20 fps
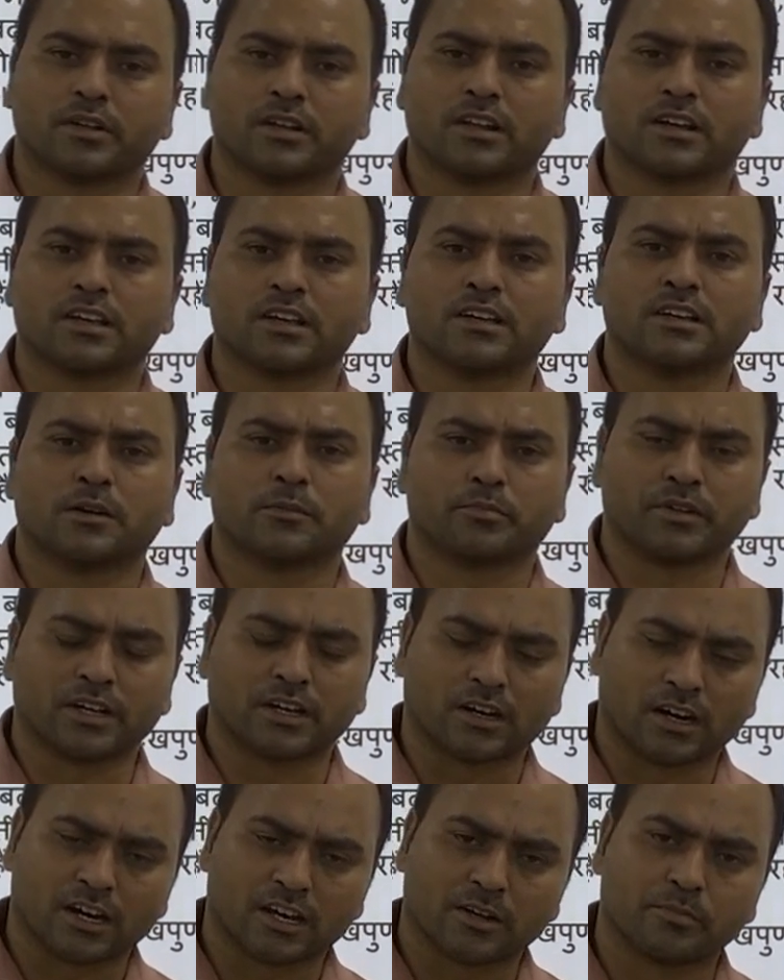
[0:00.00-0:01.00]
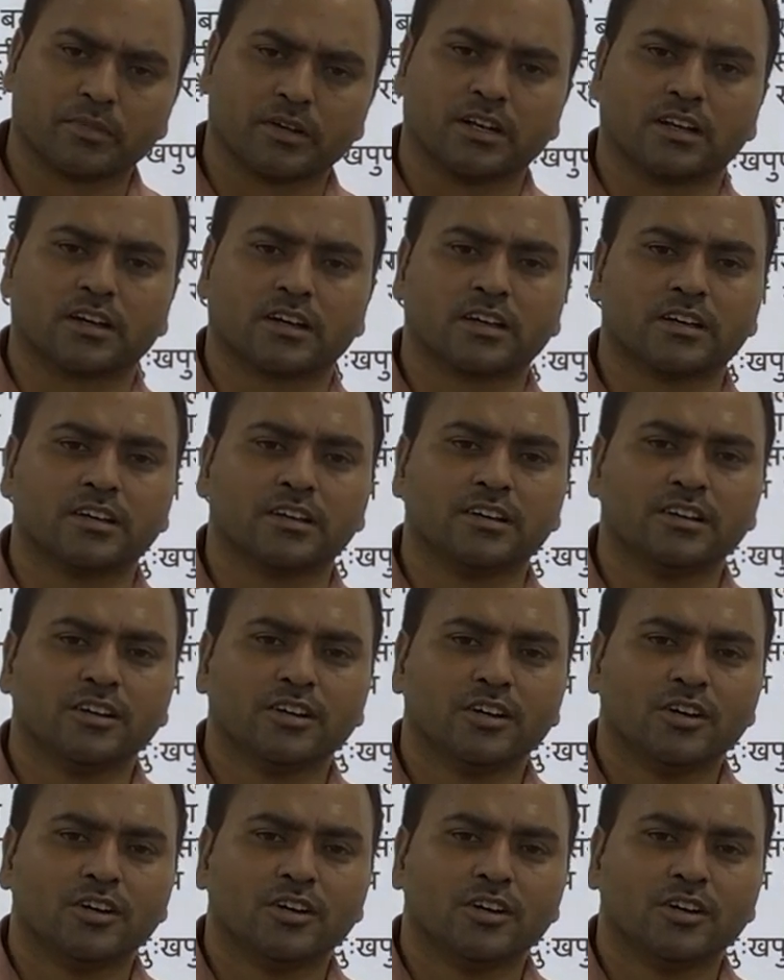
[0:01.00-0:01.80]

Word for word: पर लगे हैं अपने कार्य में लगे हैं